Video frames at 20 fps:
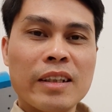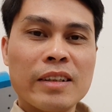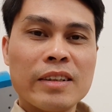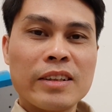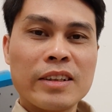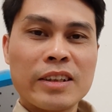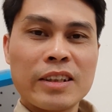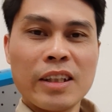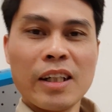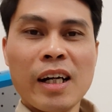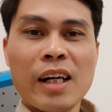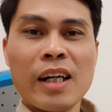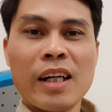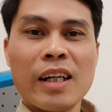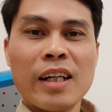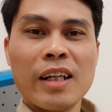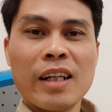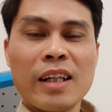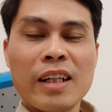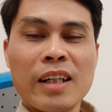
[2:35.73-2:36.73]
sửa
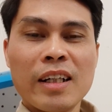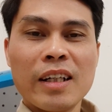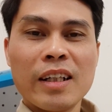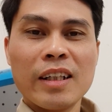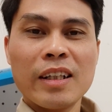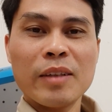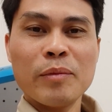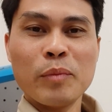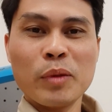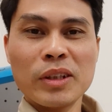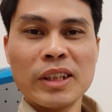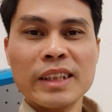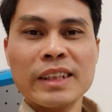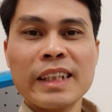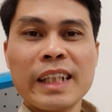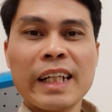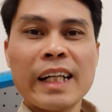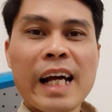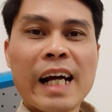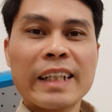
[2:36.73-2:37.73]
một chiếc
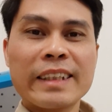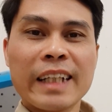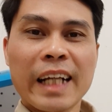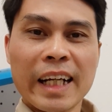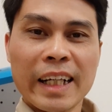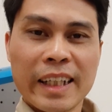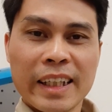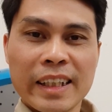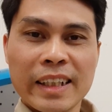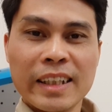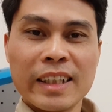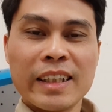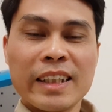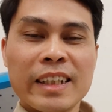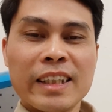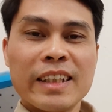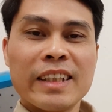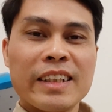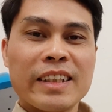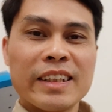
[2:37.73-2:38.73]
xe đang chạy
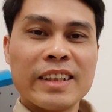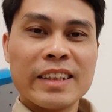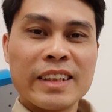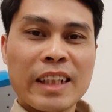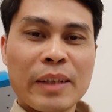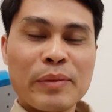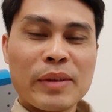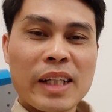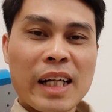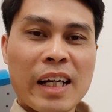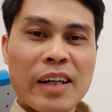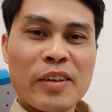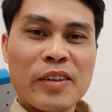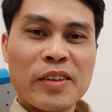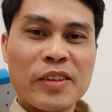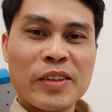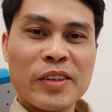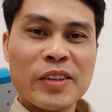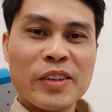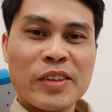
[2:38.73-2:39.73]
xem thế nào,
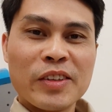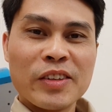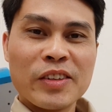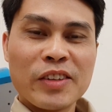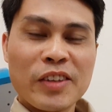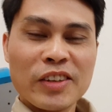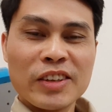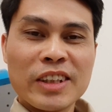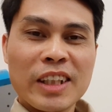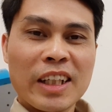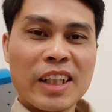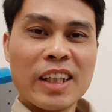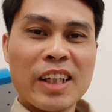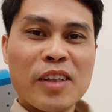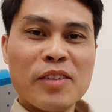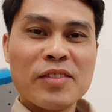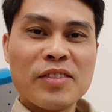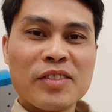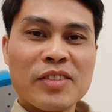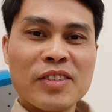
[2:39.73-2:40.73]
có sửa được
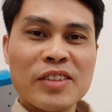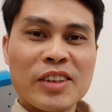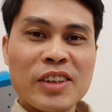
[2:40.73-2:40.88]
không.